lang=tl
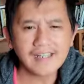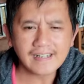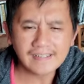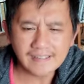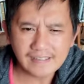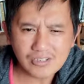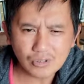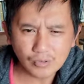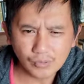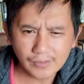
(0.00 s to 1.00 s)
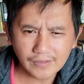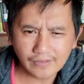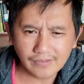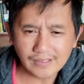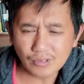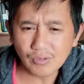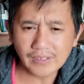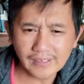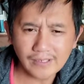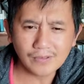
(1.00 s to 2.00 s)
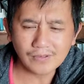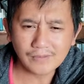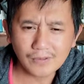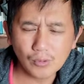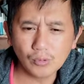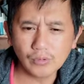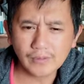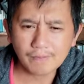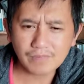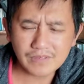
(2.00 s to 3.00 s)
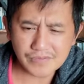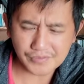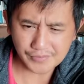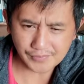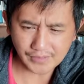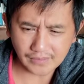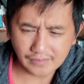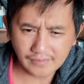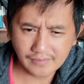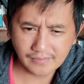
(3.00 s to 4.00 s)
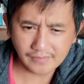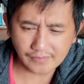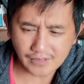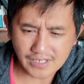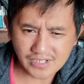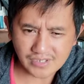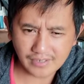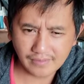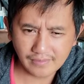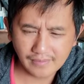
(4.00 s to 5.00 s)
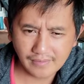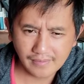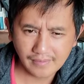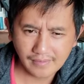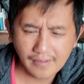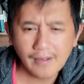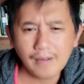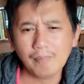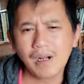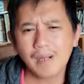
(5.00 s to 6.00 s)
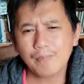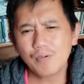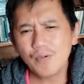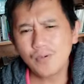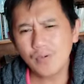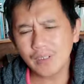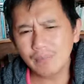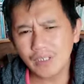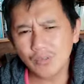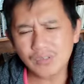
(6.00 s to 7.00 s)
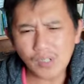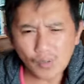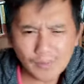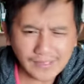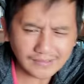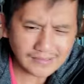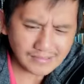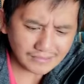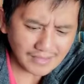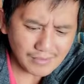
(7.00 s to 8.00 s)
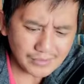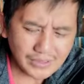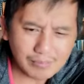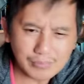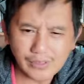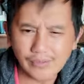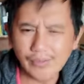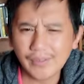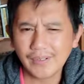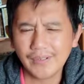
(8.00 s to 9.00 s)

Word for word: dara ni Kristo that you are now called servant of Christ. Magapu kan madusa ko manaytay di tao iti impirno.